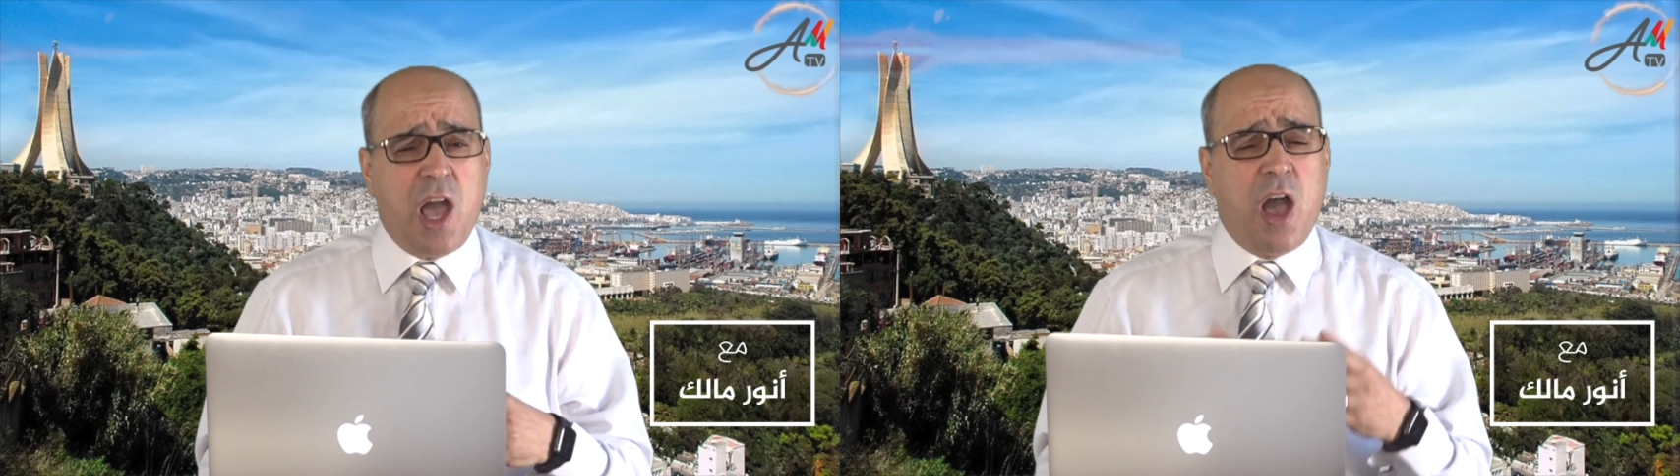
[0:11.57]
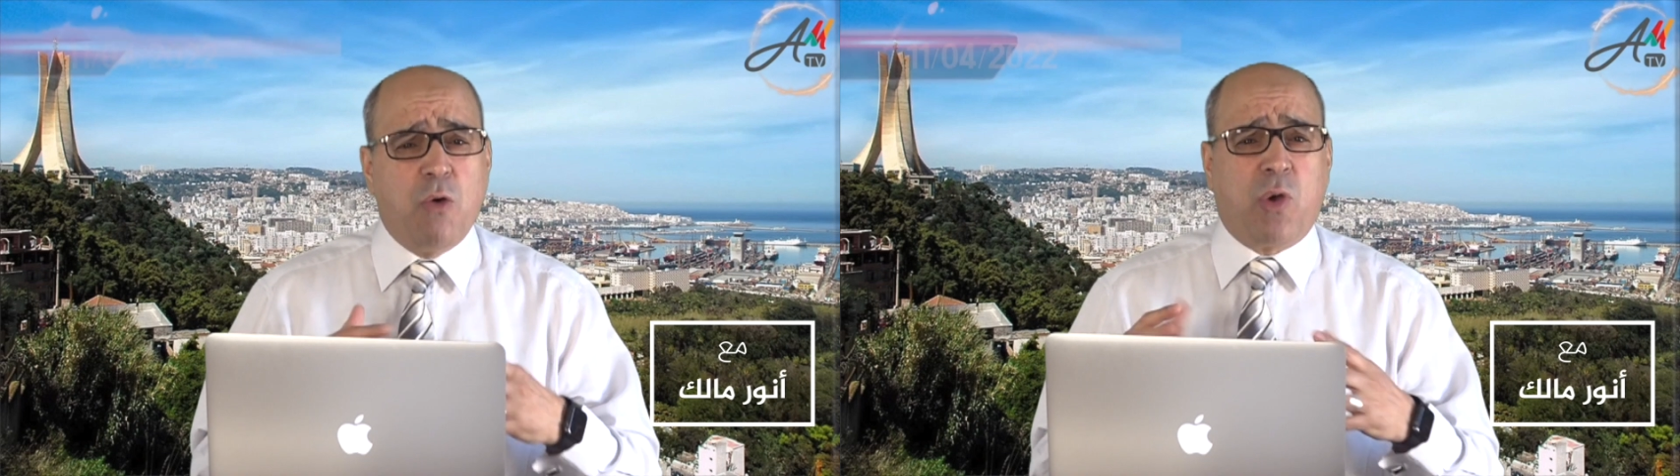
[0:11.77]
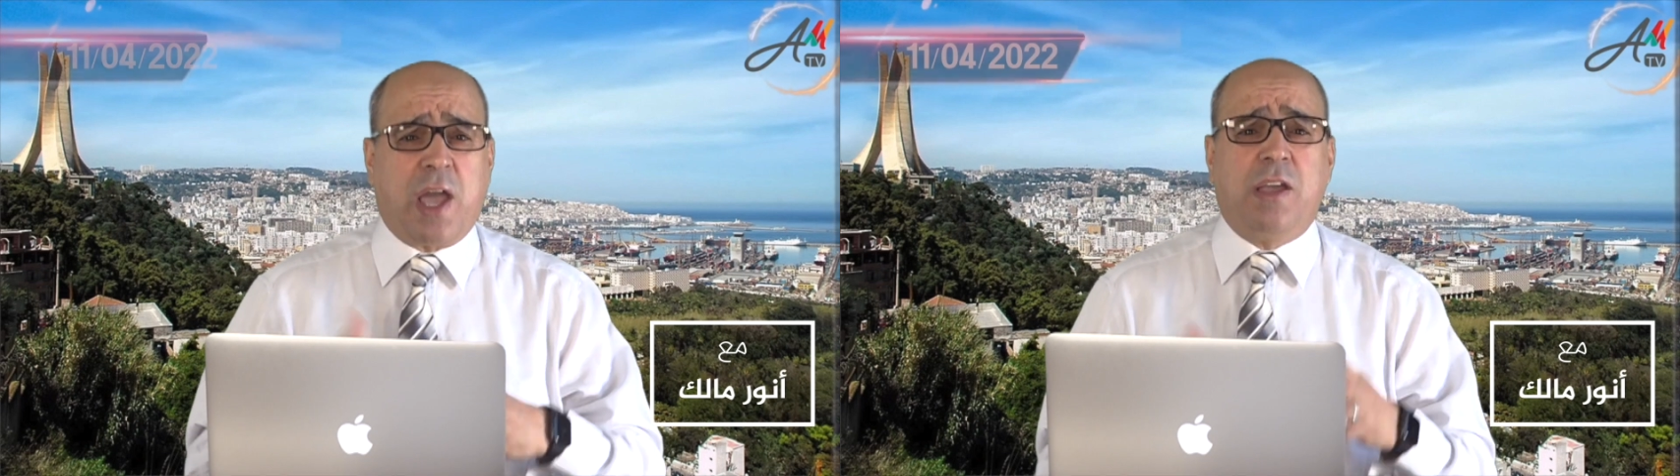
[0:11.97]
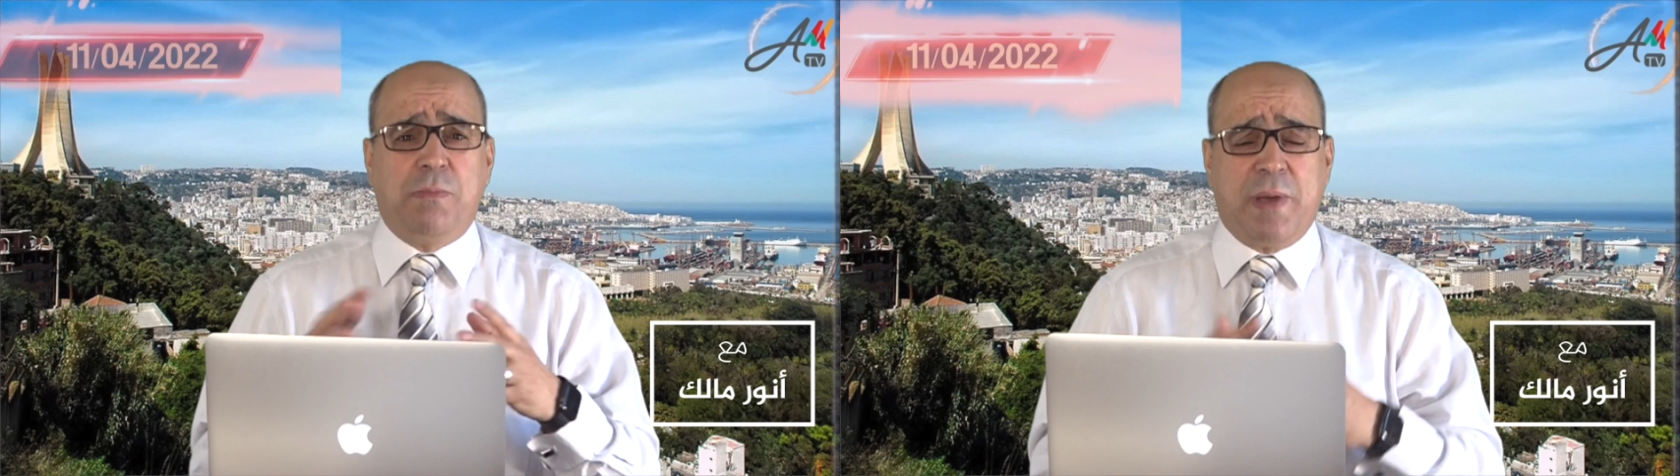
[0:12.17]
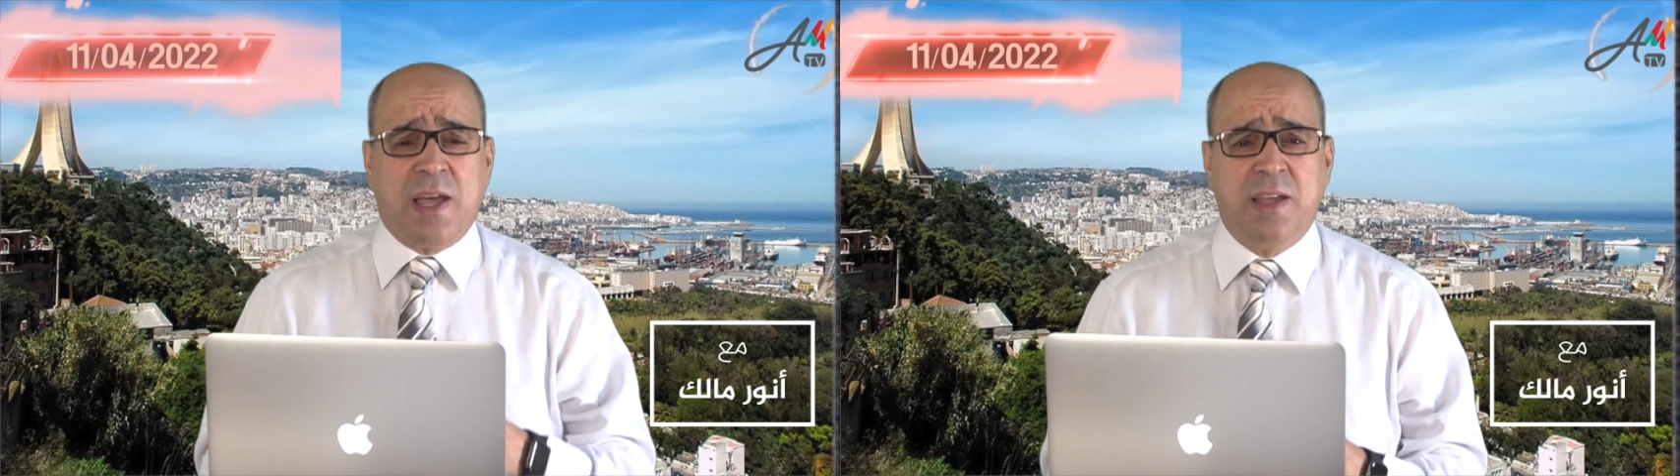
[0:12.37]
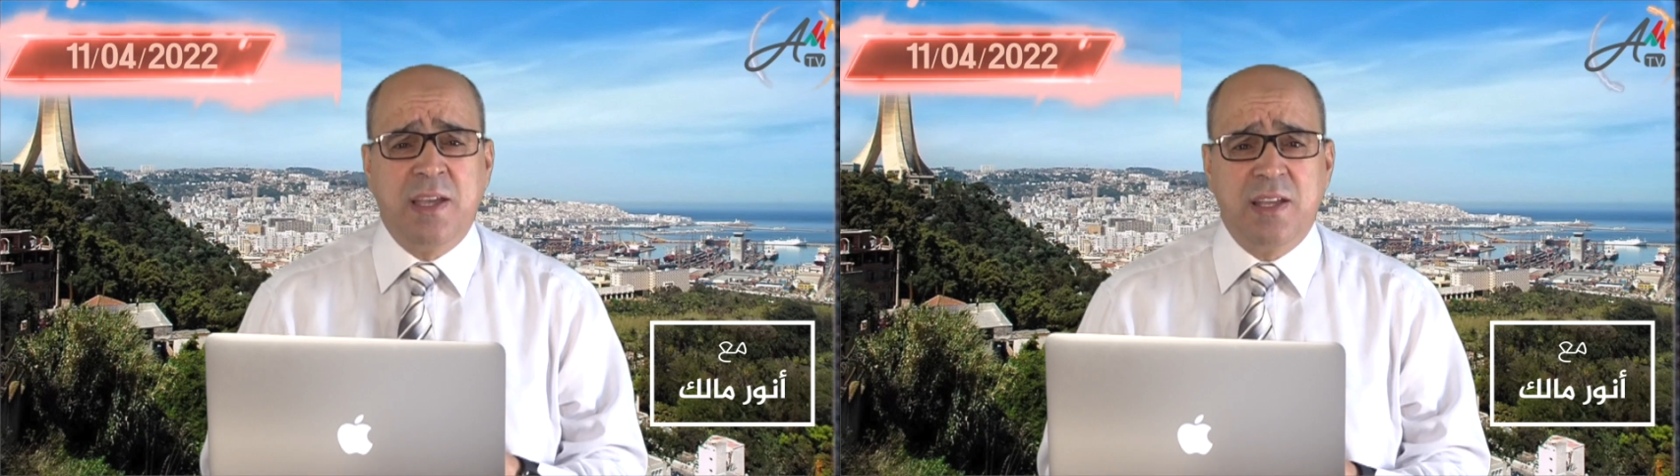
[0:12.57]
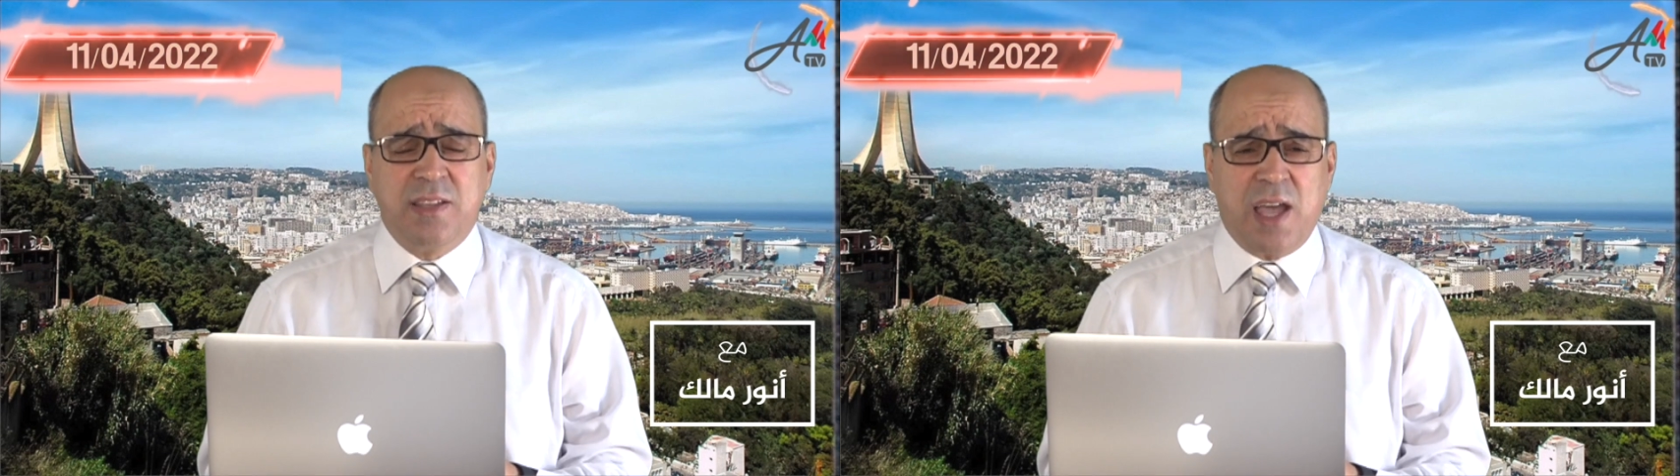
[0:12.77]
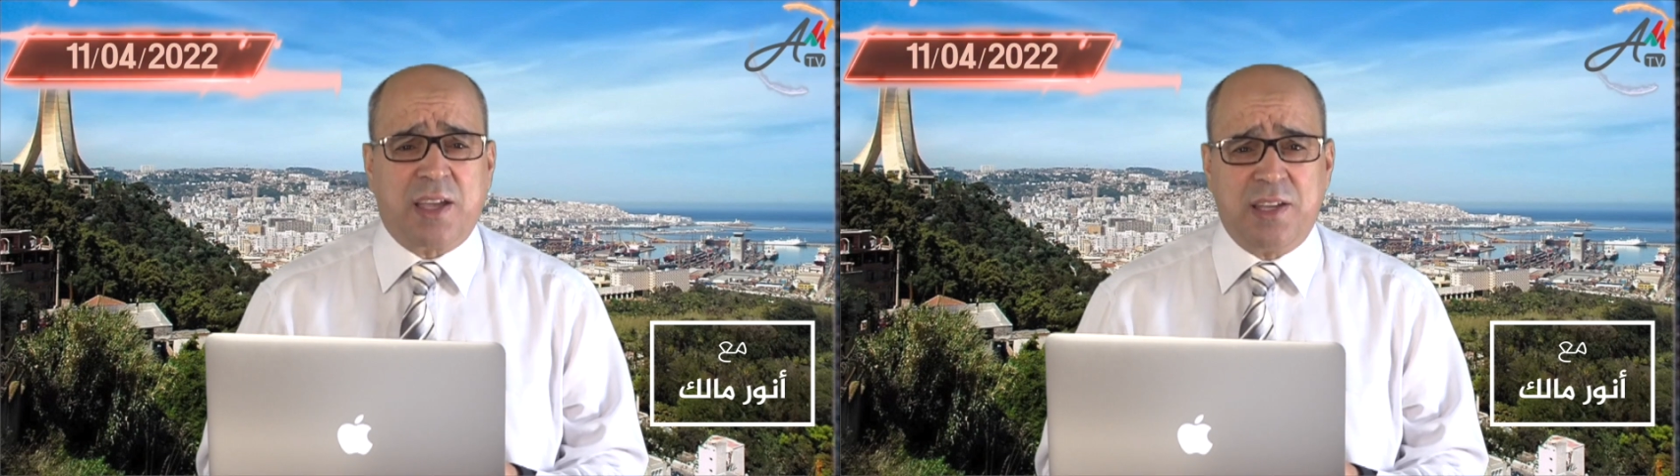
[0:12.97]
او خيبه
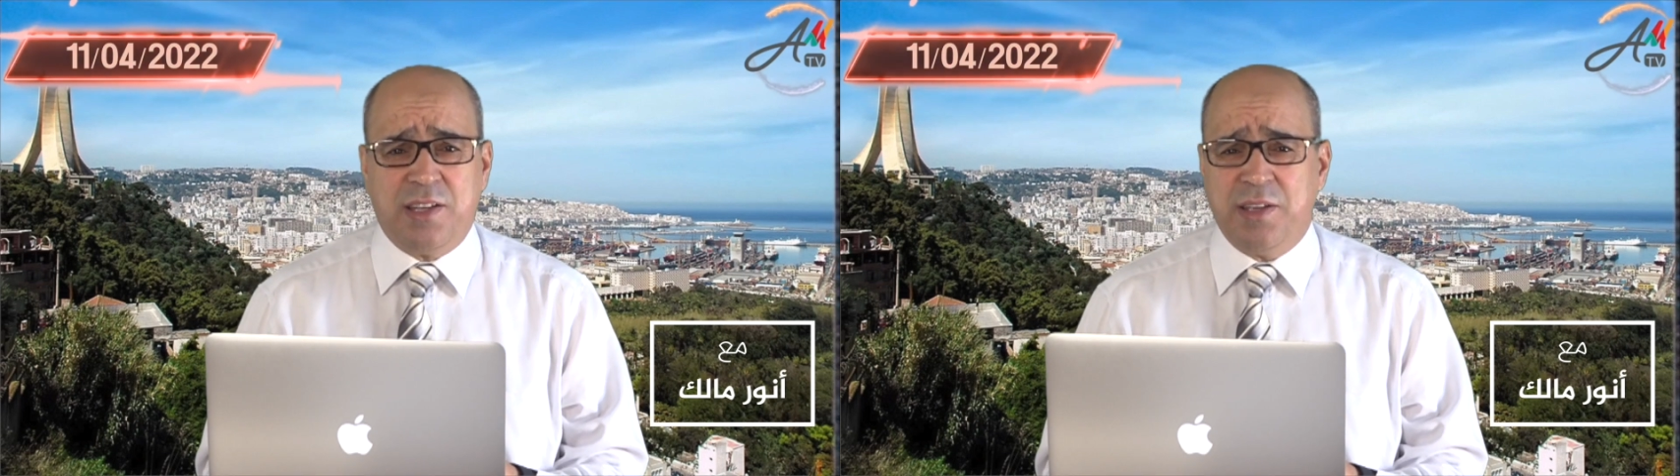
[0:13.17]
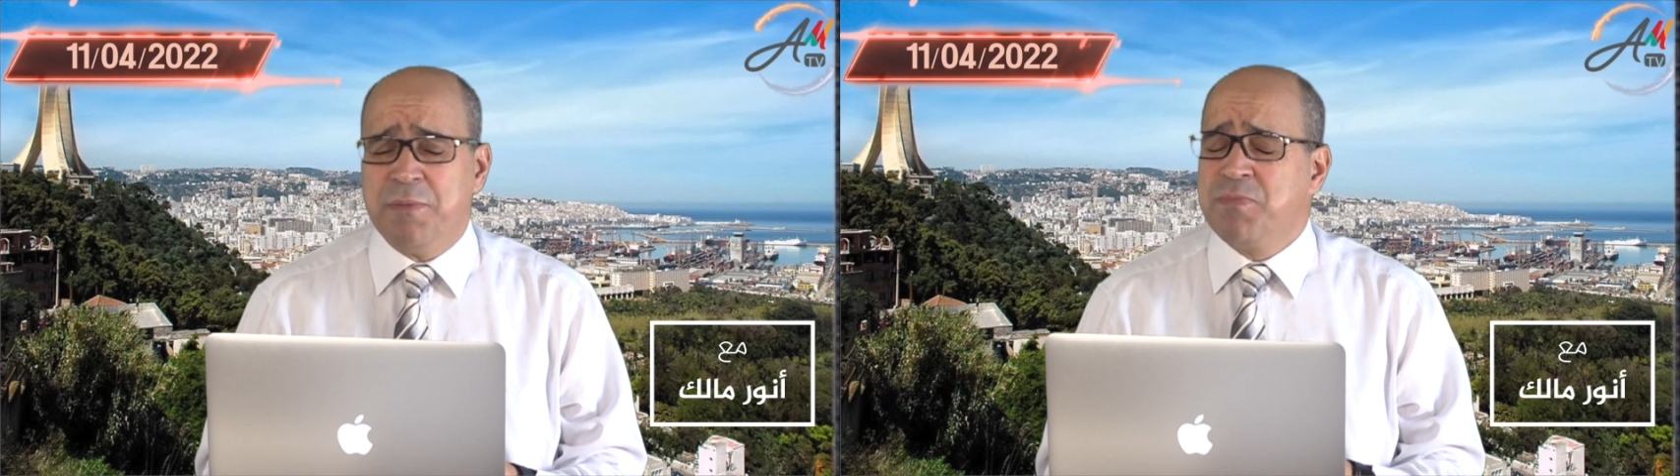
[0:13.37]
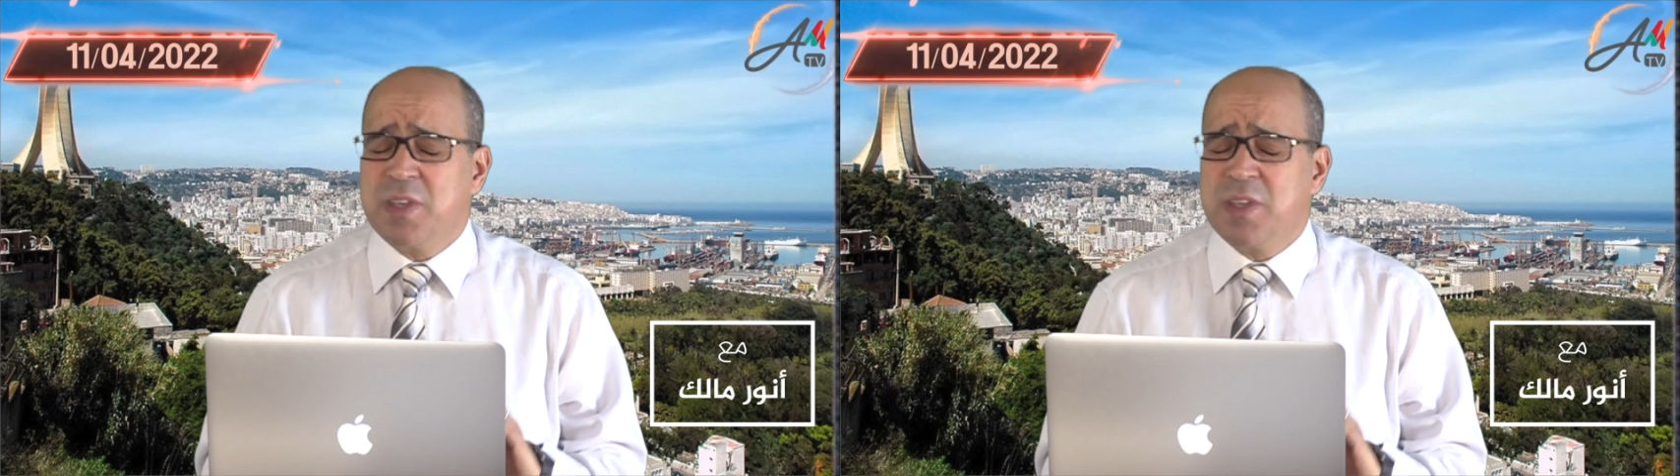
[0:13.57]
داخليه